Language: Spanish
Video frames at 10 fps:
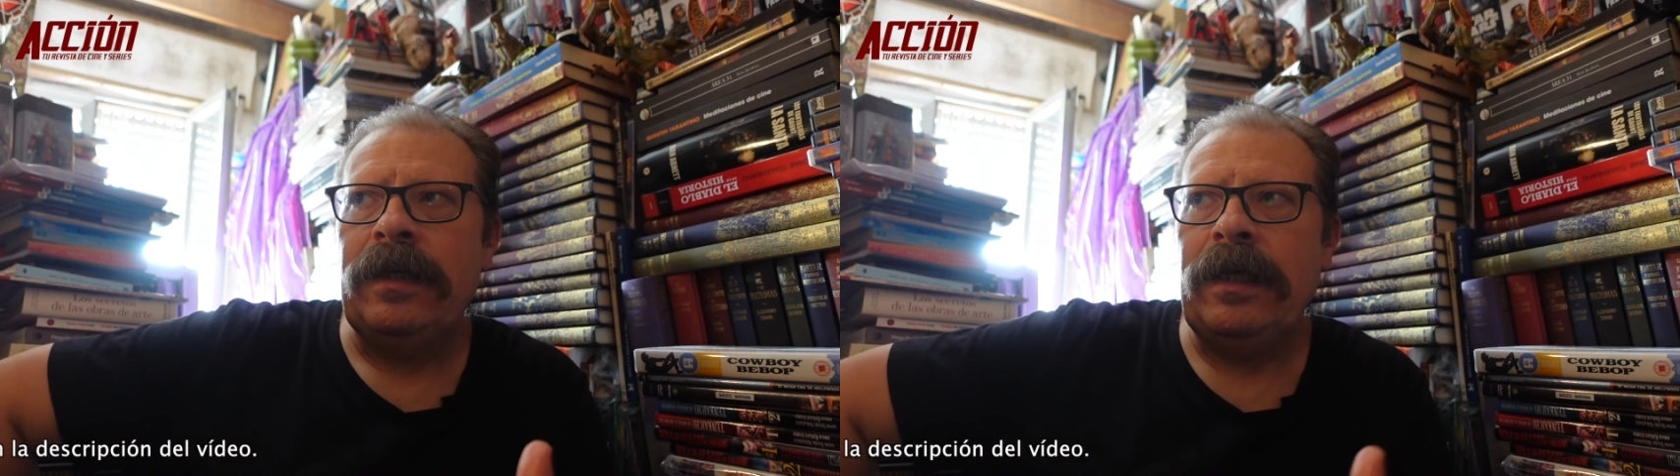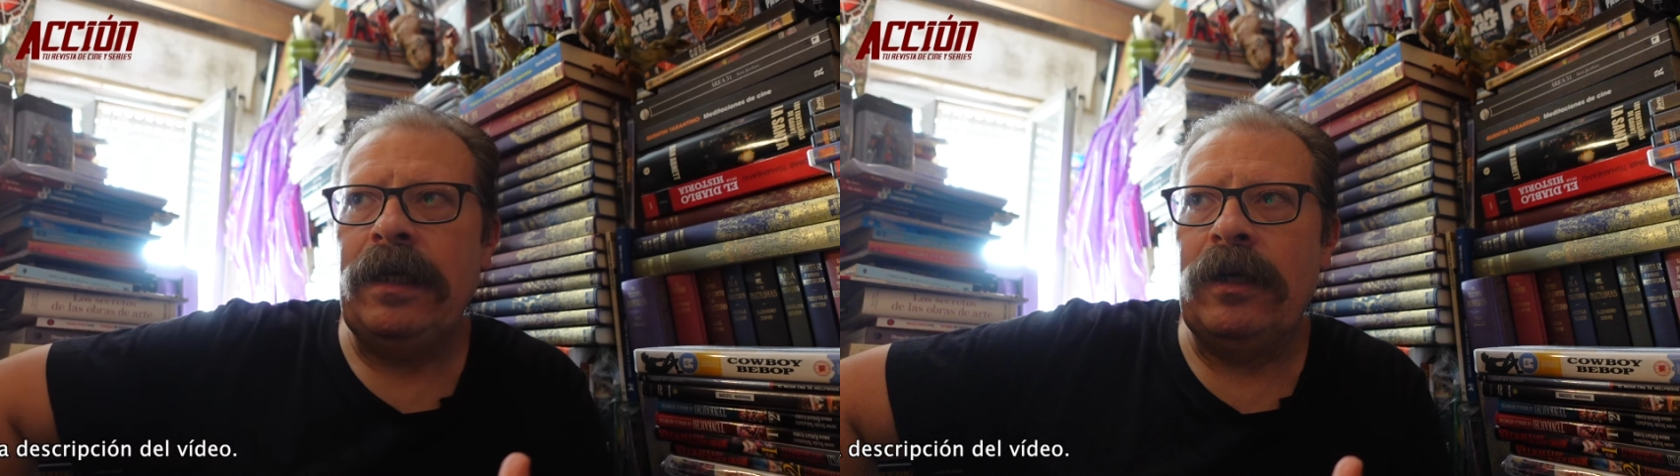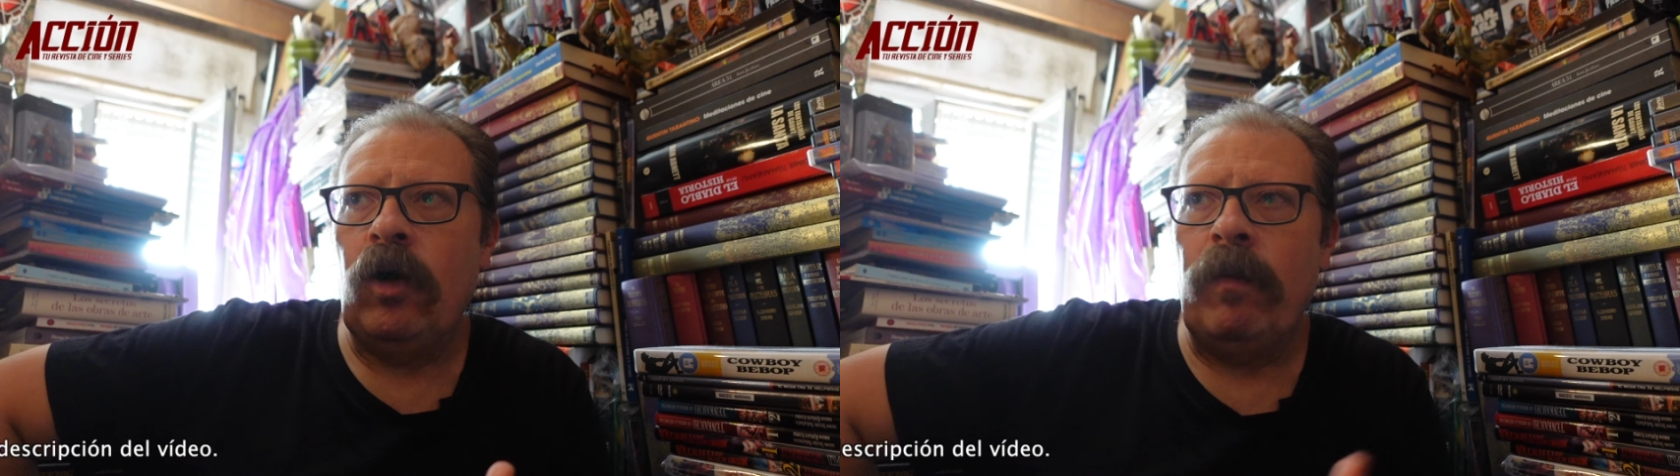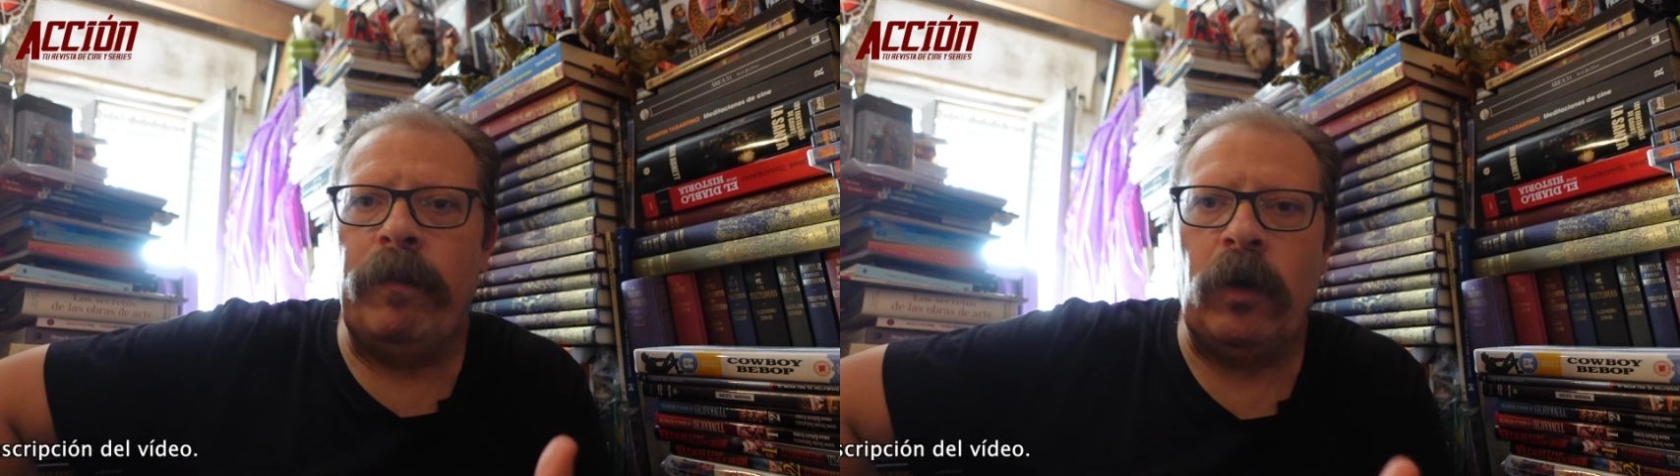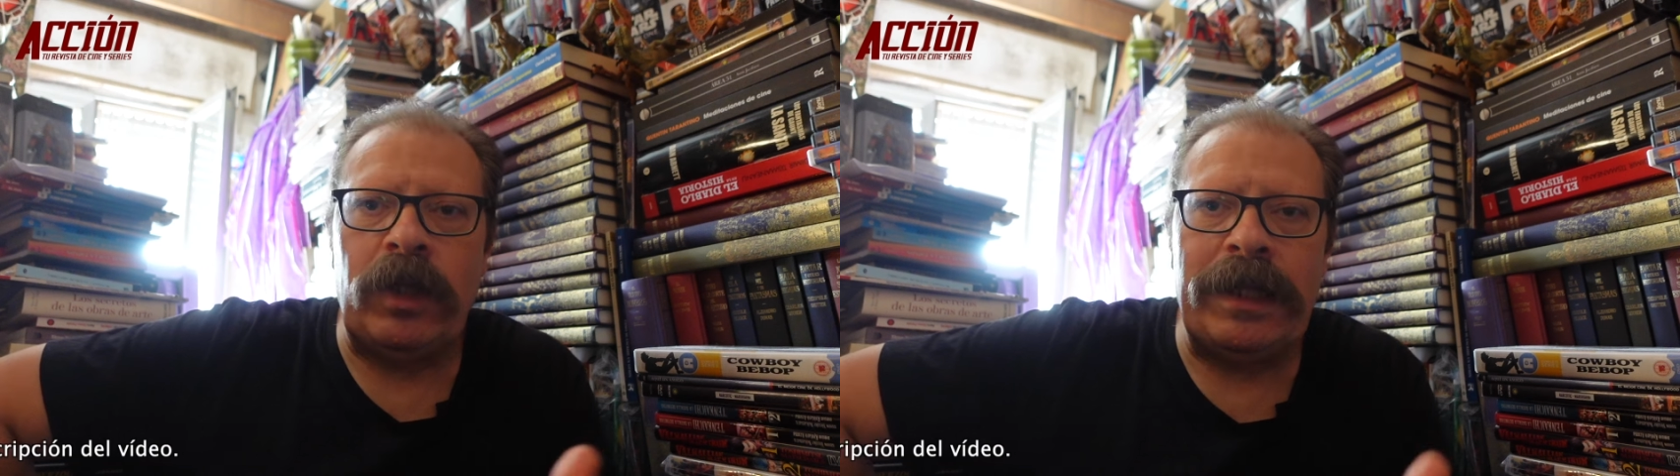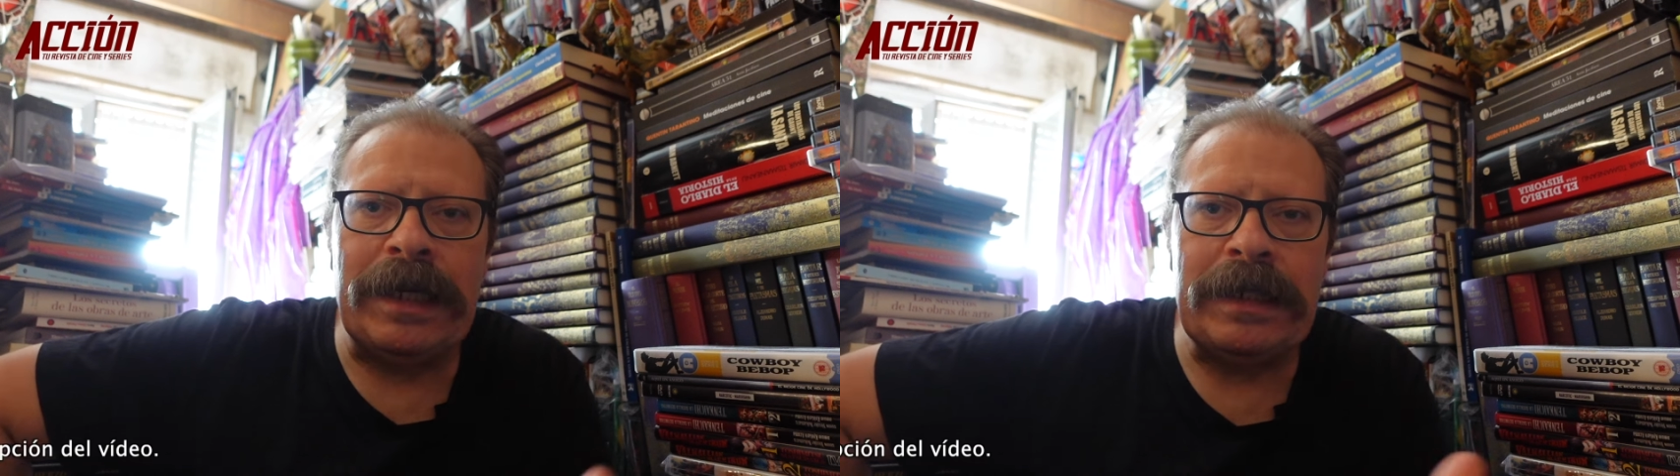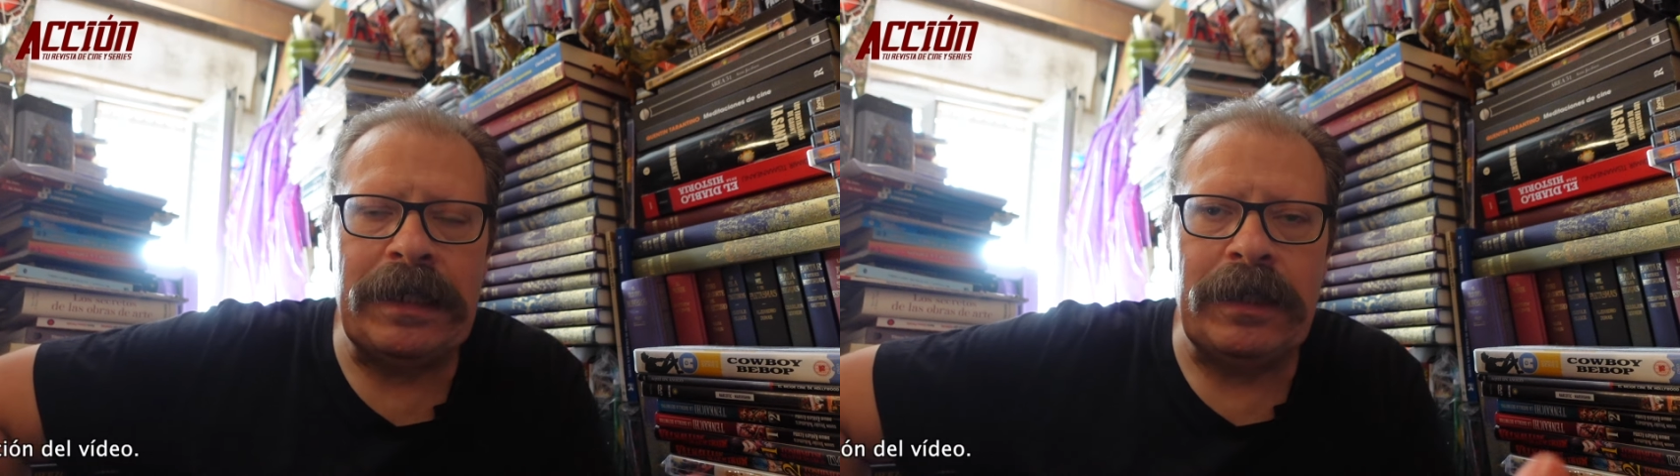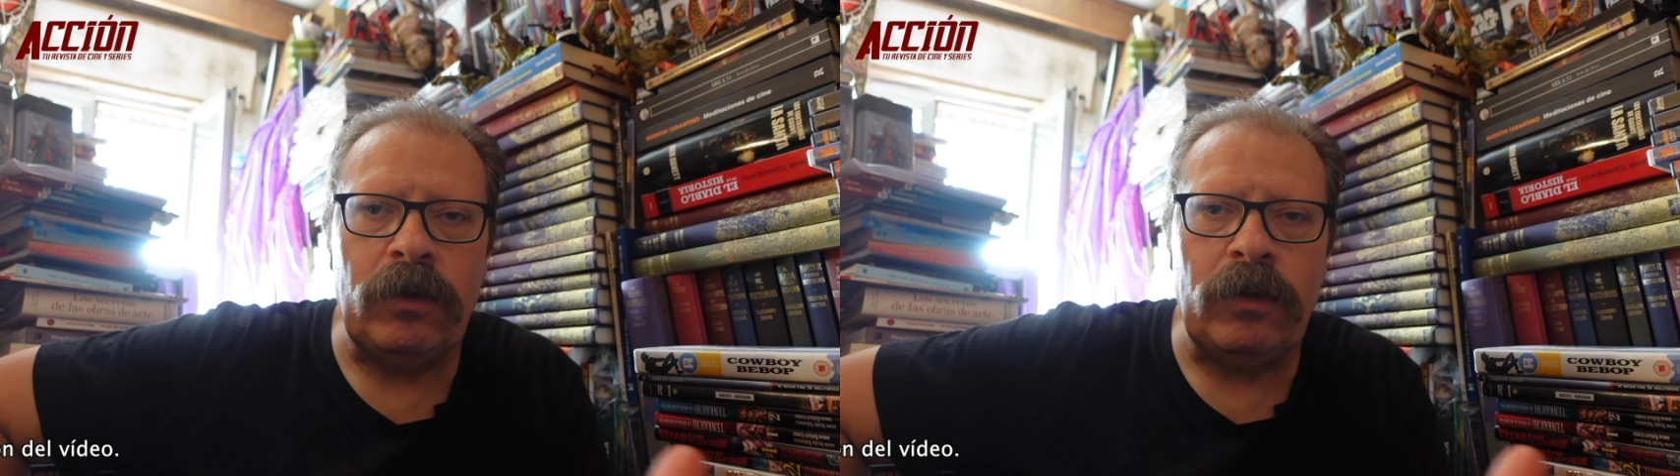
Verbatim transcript: y comportarse